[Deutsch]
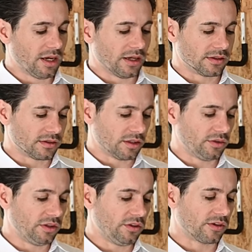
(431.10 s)
Jetzt ist
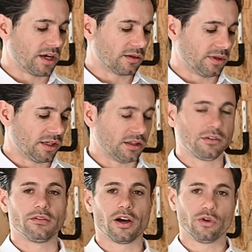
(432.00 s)
natürlich die Frage
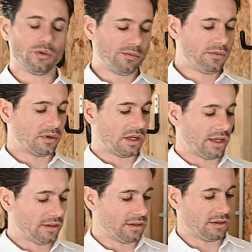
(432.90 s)
berechtigt, warum
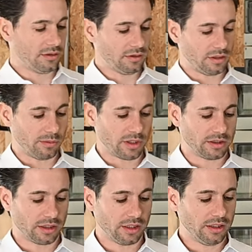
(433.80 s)
lädt denn die
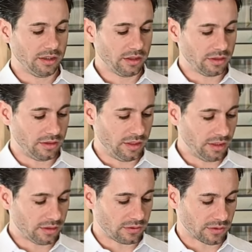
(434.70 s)
Batterie
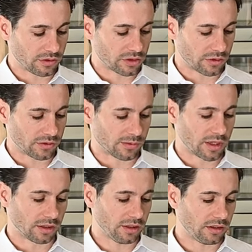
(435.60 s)
nicht? Wir schauen uns mal
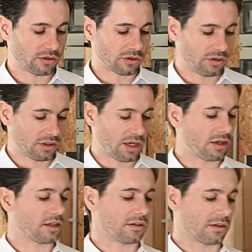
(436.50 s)
einen richtig schönen Tag
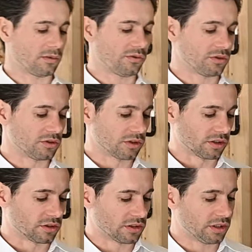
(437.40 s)
an, das habe ich vorhin schon
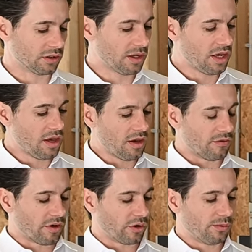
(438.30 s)
recherchiert.
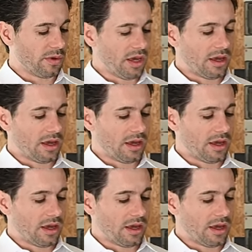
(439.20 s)
Warum